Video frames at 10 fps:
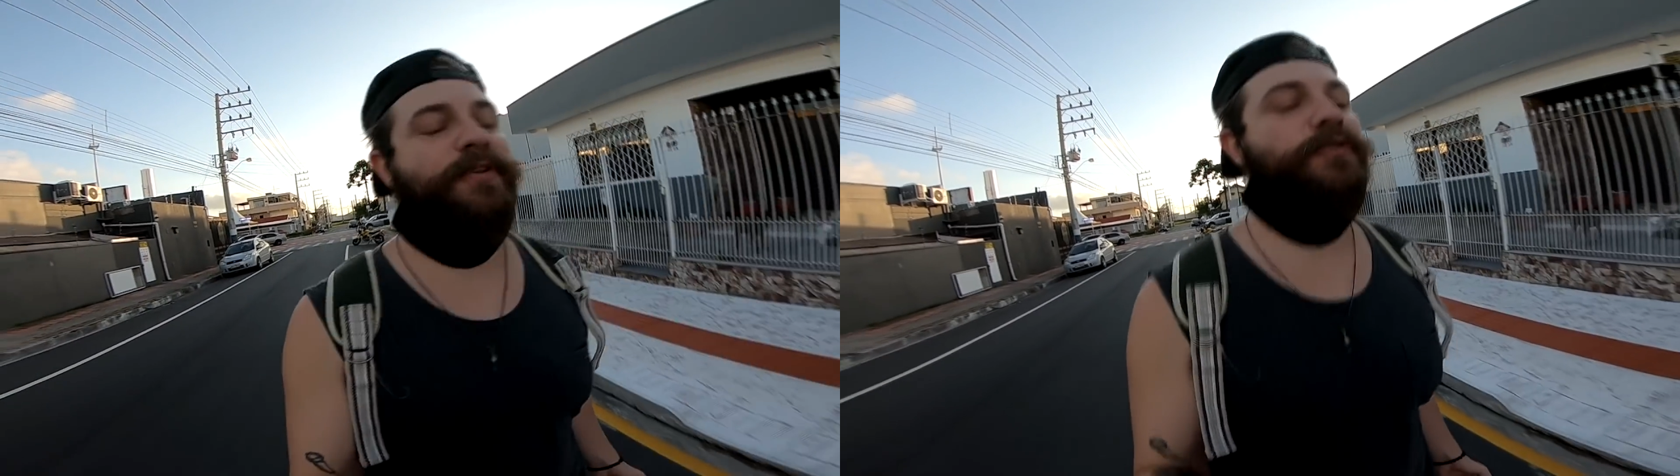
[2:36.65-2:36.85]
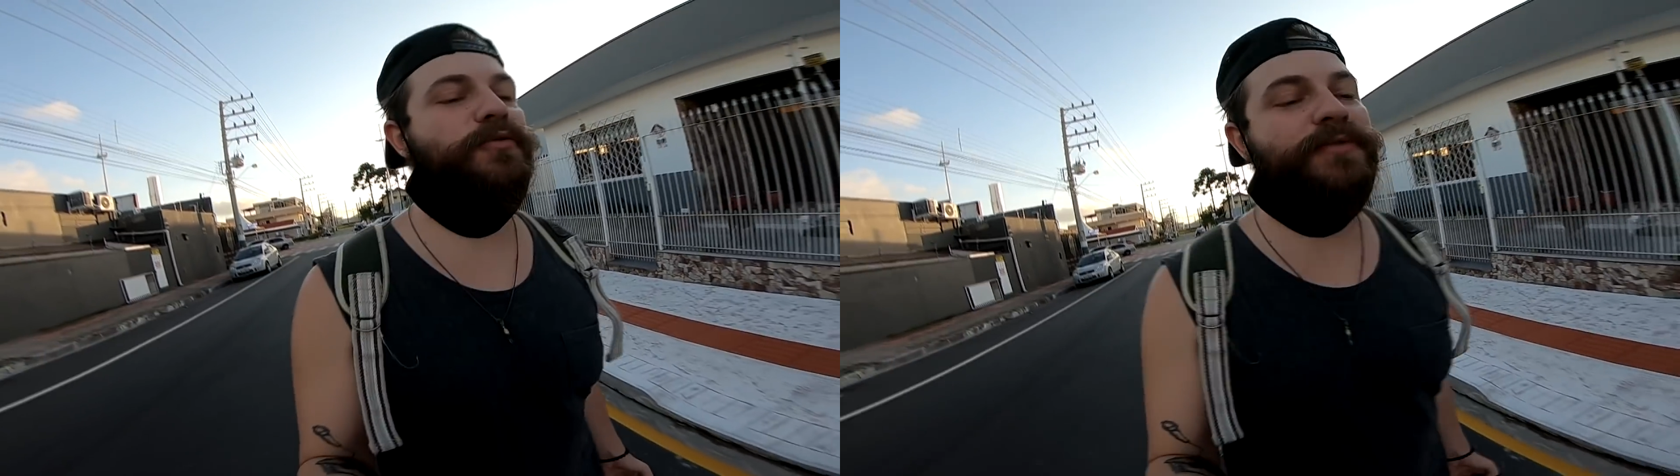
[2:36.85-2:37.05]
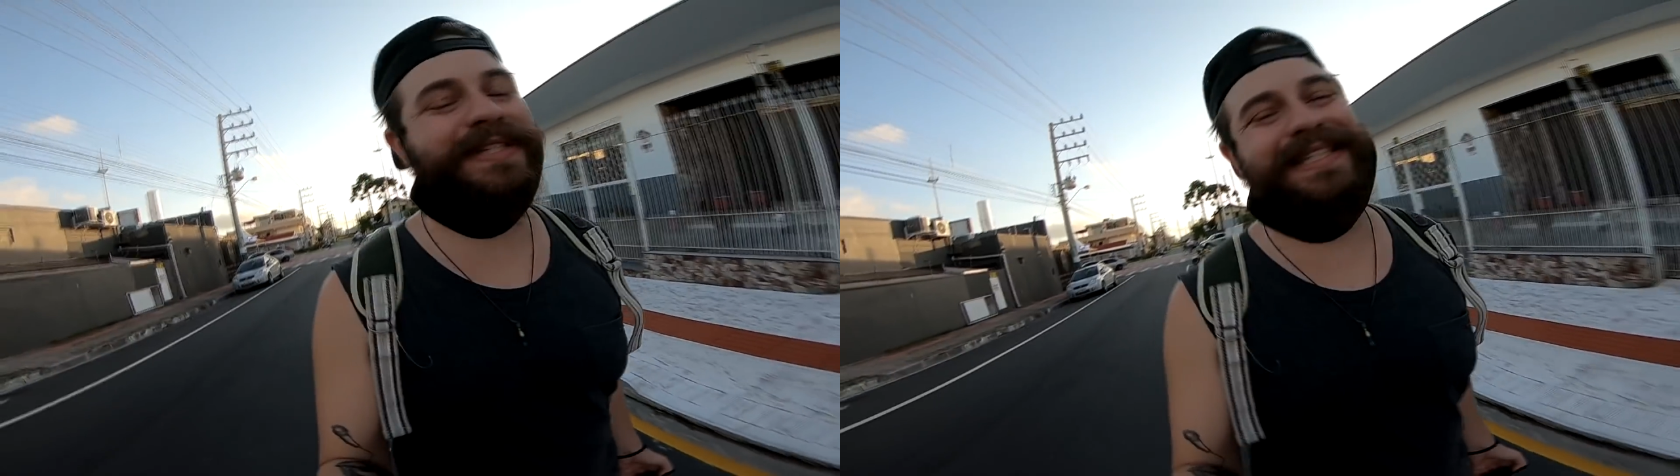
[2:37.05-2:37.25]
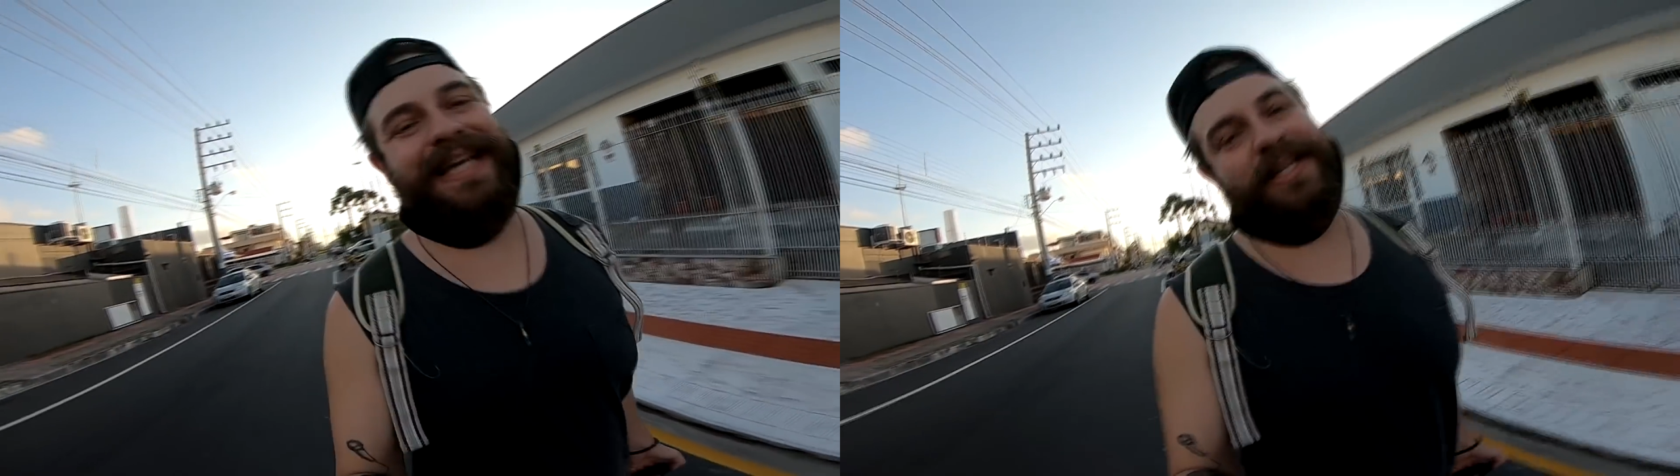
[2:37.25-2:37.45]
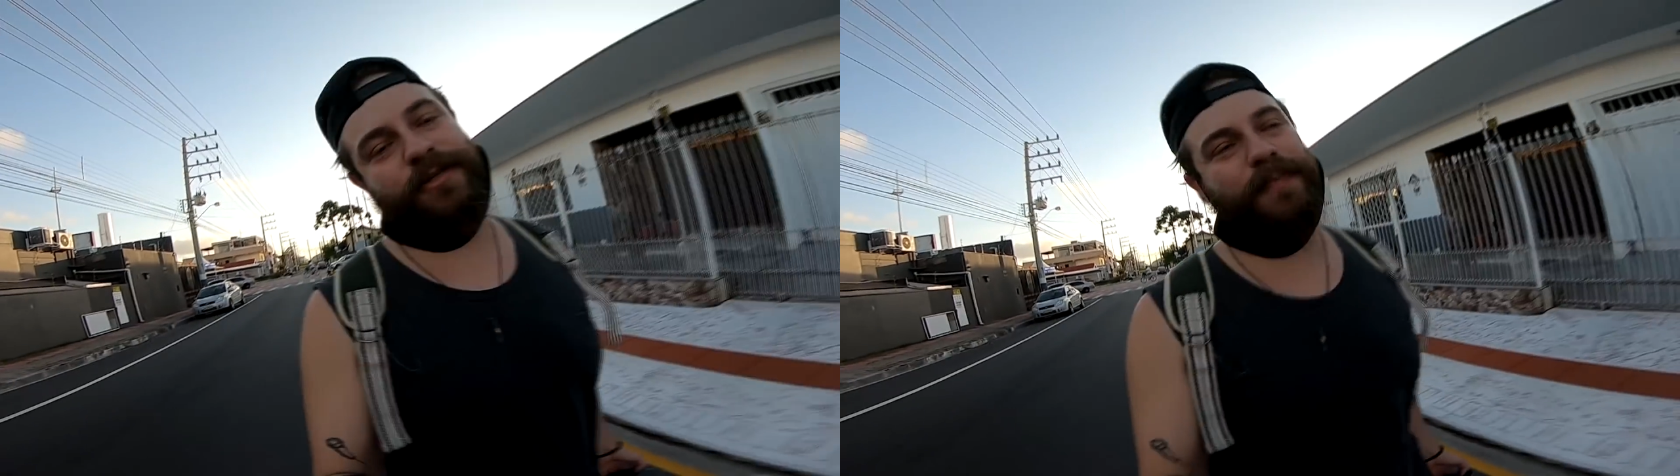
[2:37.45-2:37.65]
Tô com
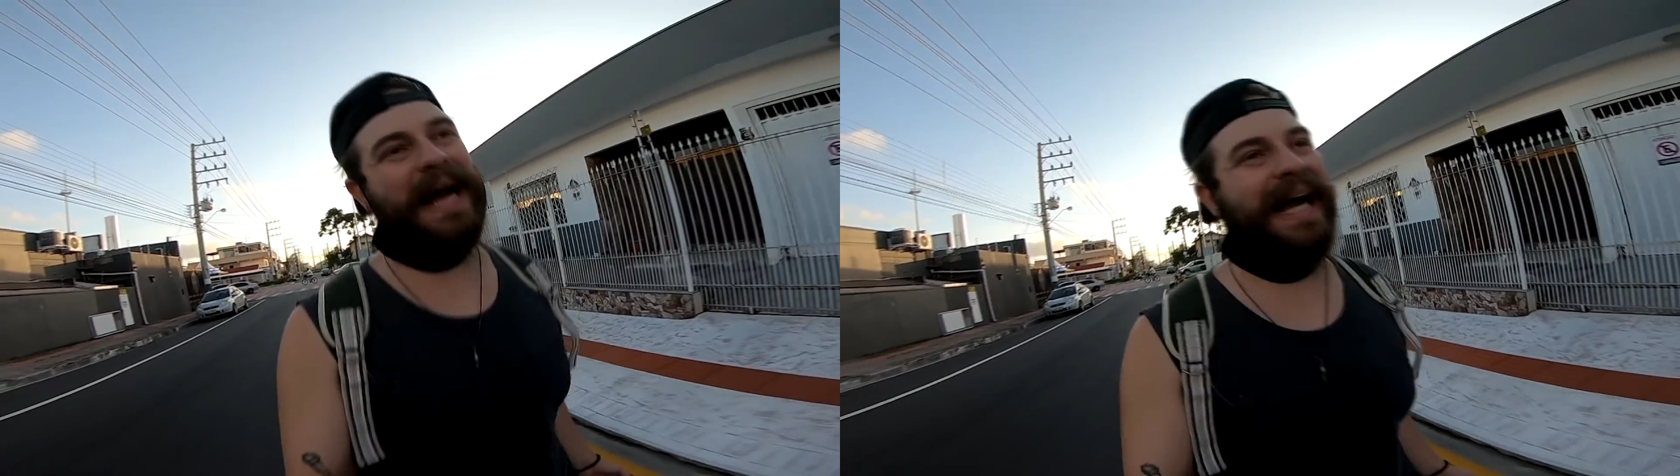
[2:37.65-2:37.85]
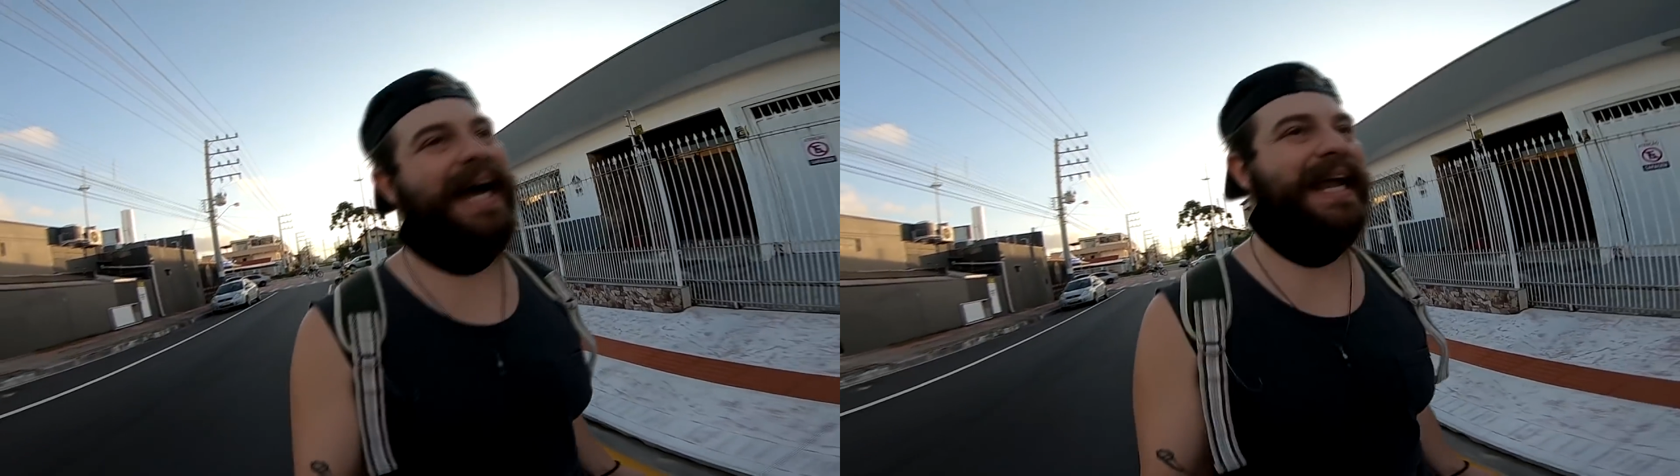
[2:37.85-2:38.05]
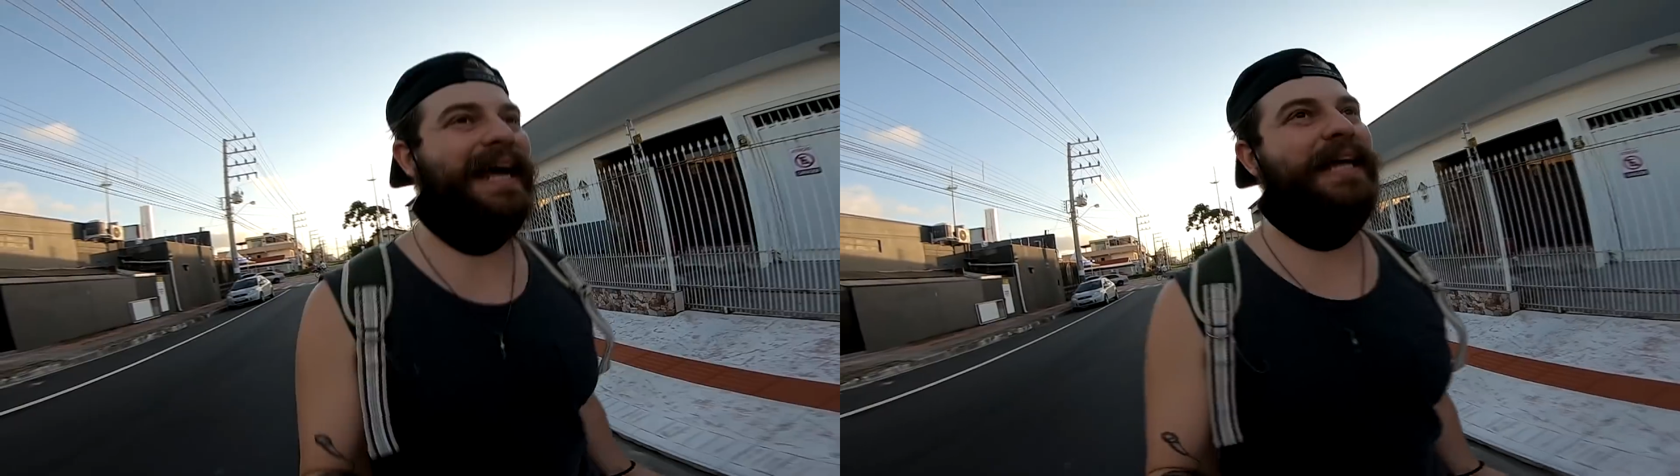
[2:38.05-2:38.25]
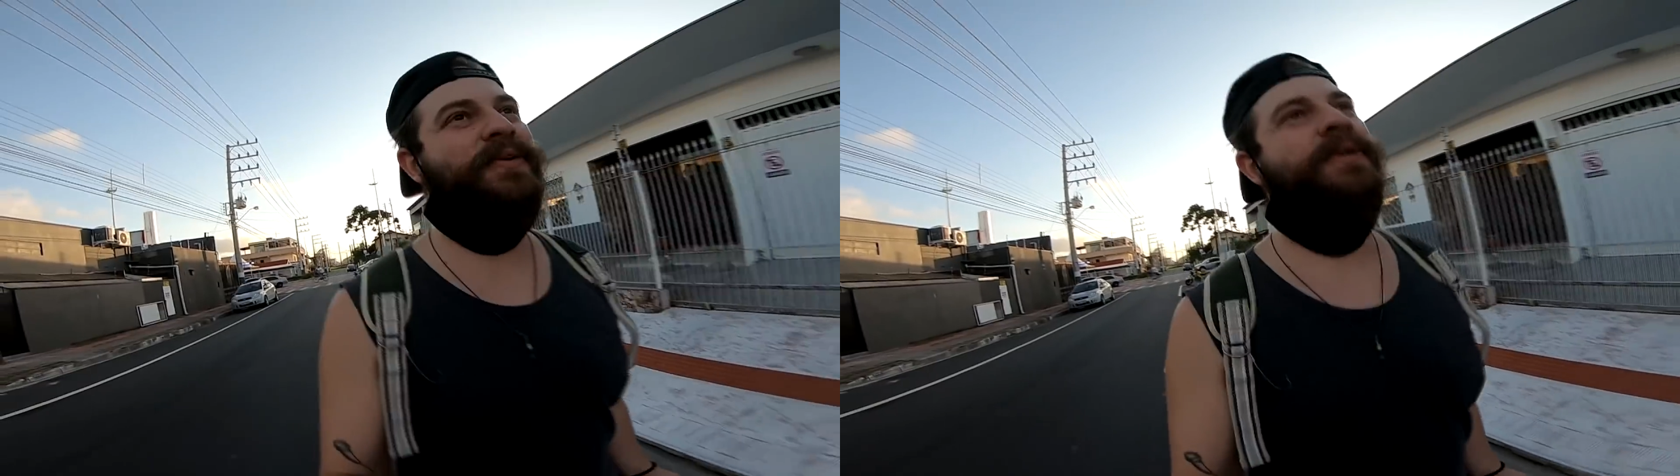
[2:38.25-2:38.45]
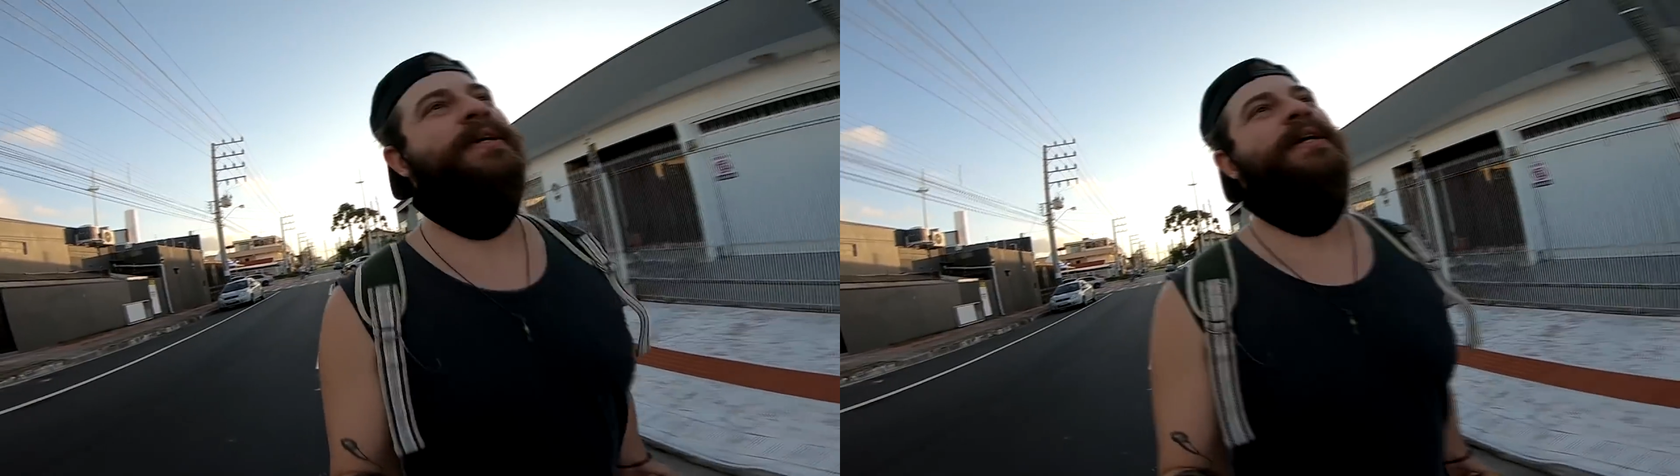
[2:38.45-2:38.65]
sede pra caralho.